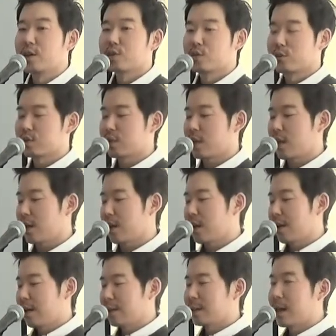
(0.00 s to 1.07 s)
そして
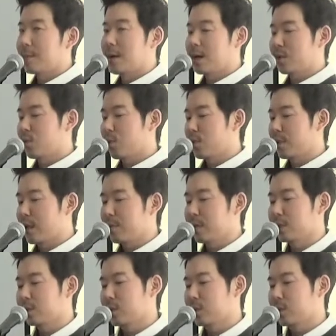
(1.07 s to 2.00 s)
タバコをやめる